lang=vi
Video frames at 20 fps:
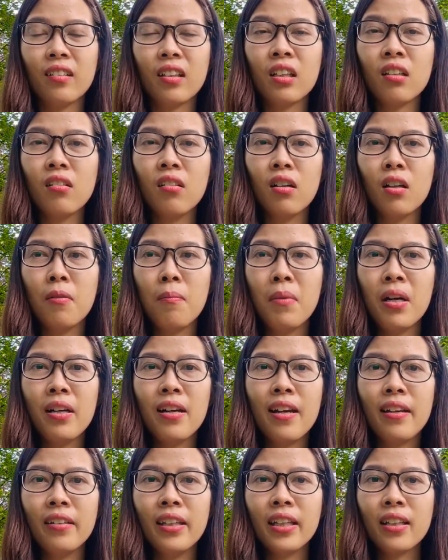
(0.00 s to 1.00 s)
Những cái người
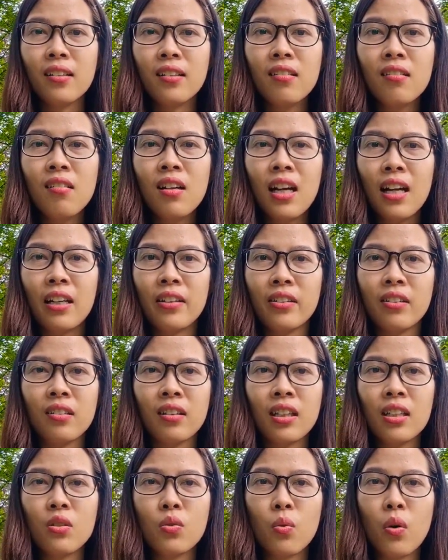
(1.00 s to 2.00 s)
mới đến định cư hay là
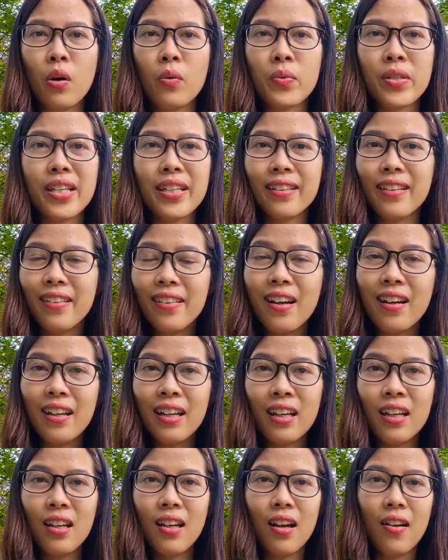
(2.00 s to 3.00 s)
những cái du học sinh đến
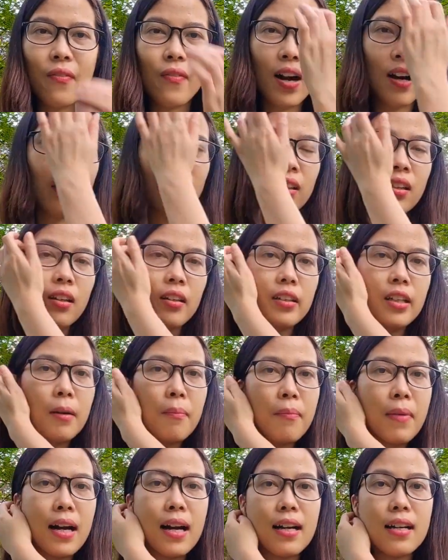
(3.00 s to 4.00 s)
đây ấy, vào cái thời
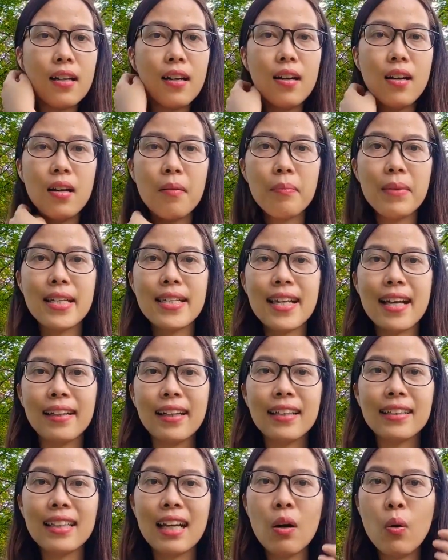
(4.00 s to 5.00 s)
điểm mà bị giãn
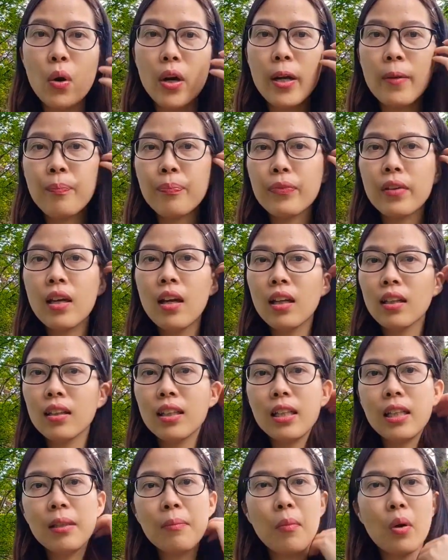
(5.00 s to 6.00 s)
cách xã hội ấy,
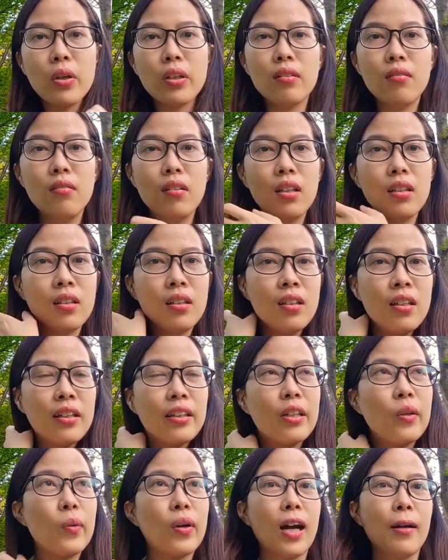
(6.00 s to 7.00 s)
thì mọi người
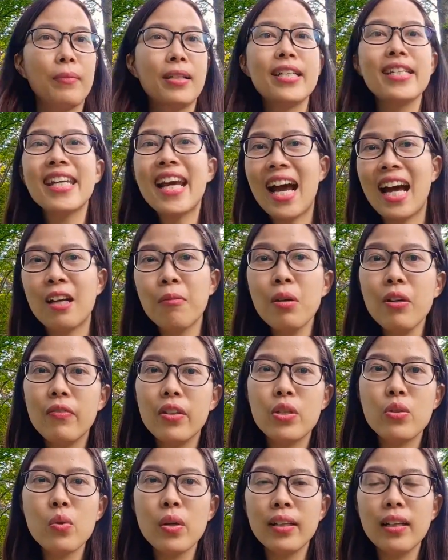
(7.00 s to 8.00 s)
kiểu cảm thấy chán, bởi
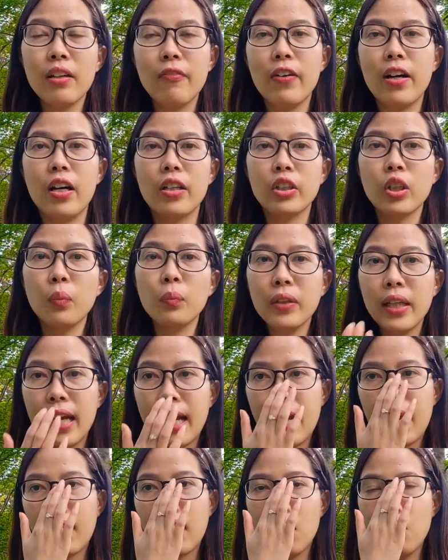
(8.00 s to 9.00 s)
vì suốt ngày phải ở trong
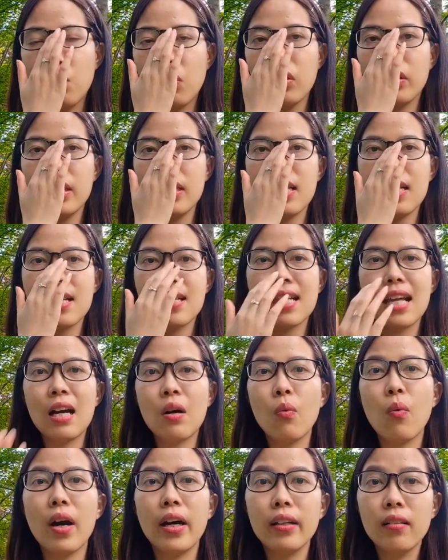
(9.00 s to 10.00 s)
nhà, không có đi ra
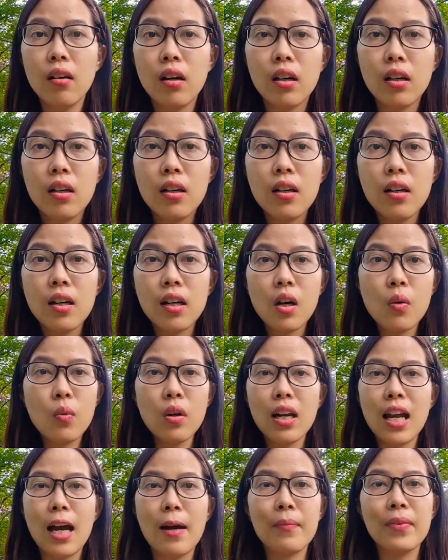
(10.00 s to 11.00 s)
ngoài được, không
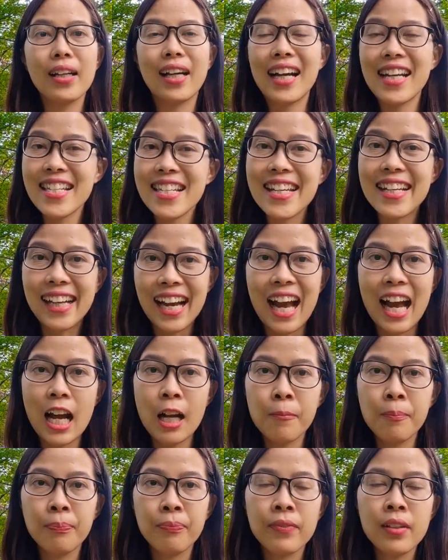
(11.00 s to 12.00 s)
có làm được cái gì cả.